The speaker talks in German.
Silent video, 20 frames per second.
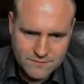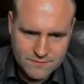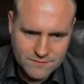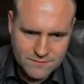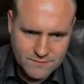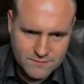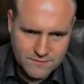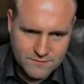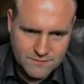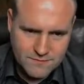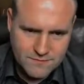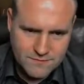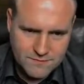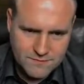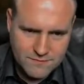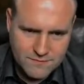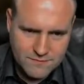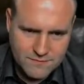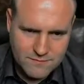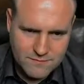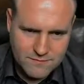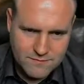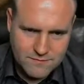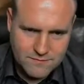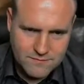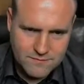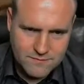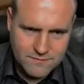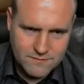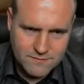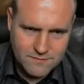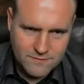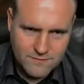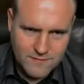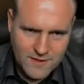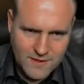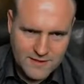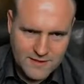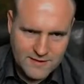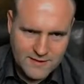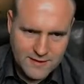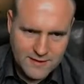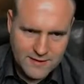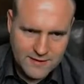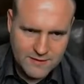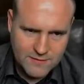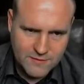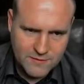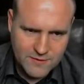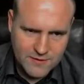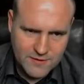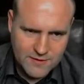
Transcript: Mhm. Jetzt, äh, ich wollte